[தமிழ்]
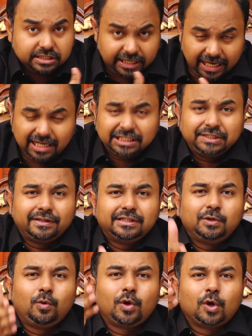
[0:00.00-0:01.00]
சேர்ந்து
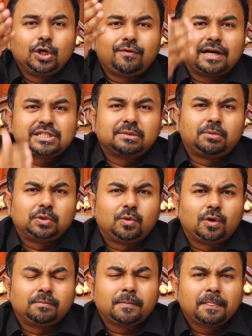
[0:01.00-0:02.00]
வந்து உங்களோடு வாசம்
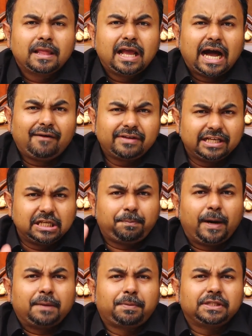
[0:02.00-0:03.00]
பண்ணுவோம் அவர்
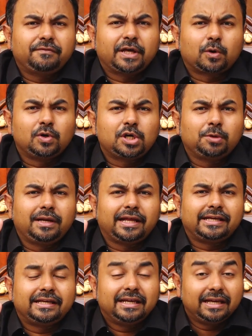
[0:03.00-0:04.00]
எதிர்பார்ப்பது வேற ஒன்றும்
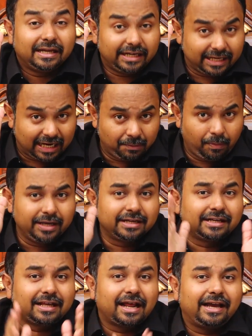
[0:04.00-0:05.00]
இல்லை நீ அன்பாய்
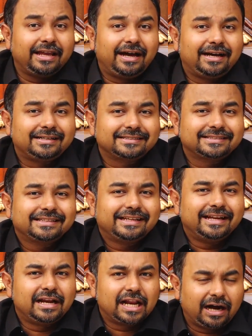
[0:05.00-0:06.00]
இருக்கிறாயா
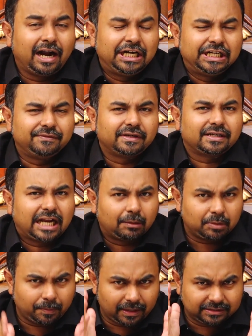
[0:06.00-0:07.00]
என்ற ஆண்டவர்
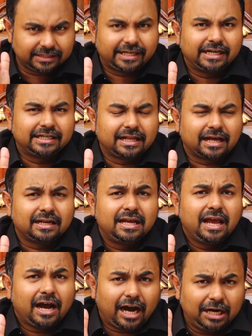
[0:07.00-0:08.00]
நம்மை பார்த்து கேட்கிறார்
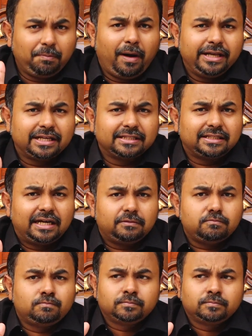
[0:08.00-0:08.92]
அன்பாய் இருந்தால்